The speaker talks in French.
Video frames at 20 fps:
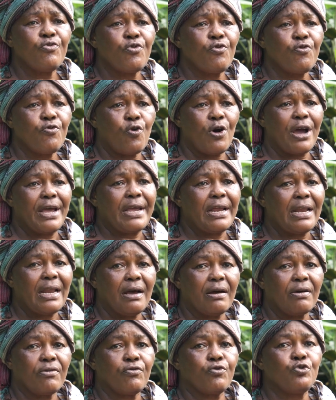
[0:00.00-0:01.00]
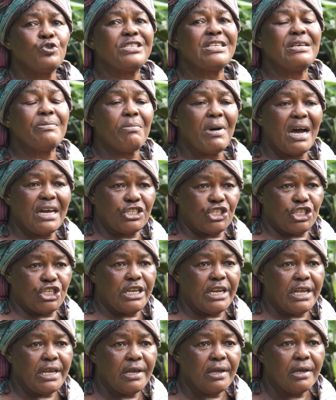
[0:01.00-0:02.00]
vous voyez là. Vous
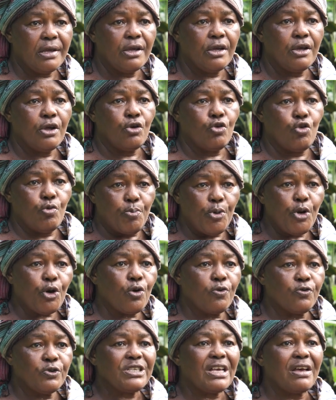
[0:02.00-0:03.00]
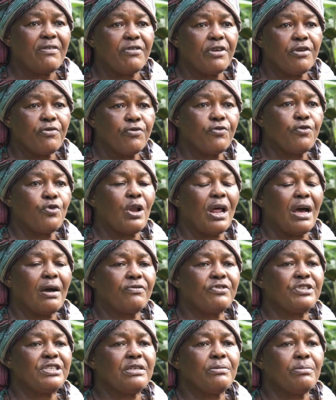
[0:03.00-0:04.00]
imaginez, le peu que vous avez vu là,
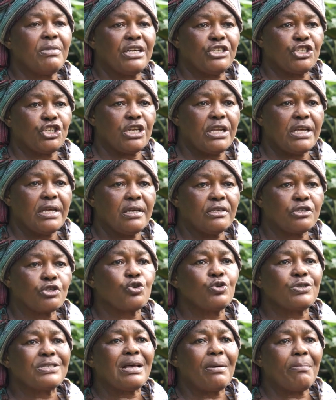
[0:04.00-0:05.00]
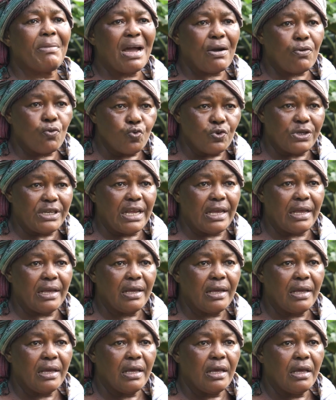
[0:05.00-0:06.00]
vous imaginez ce que ça m'a coûté
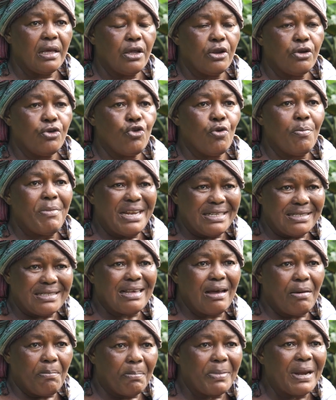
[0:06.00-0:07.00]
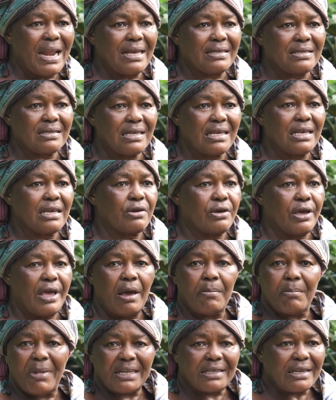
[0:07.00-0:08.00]
de mettre ça en place et
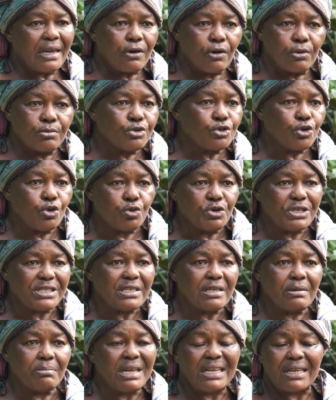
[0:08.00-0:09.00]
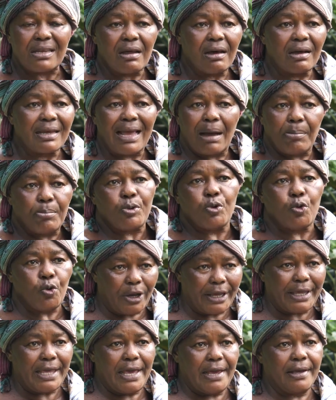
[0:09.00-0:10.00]
qu'un matin comme celui-ci, maintenant, il n'y a plus
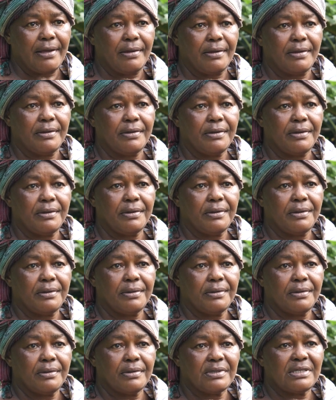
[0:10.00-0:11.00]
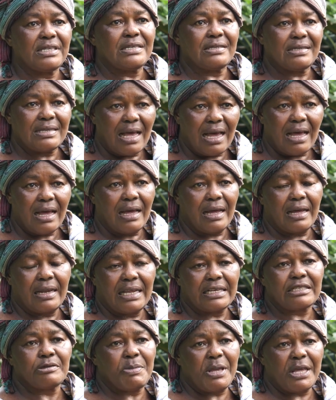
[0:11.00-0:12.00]
rien. C'est ça
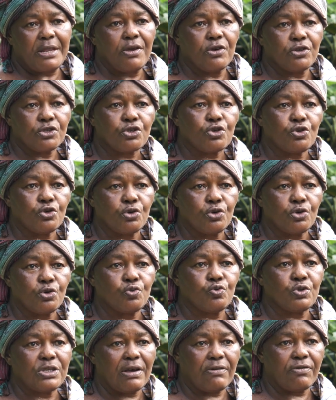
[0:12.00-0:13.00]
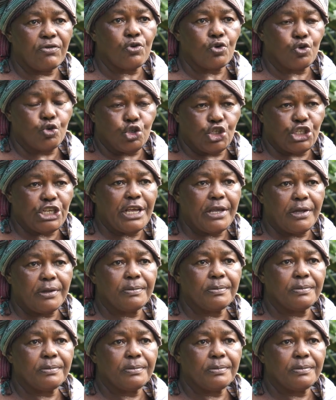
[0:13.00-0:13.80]
l'expérience que nous avons, que j'ai.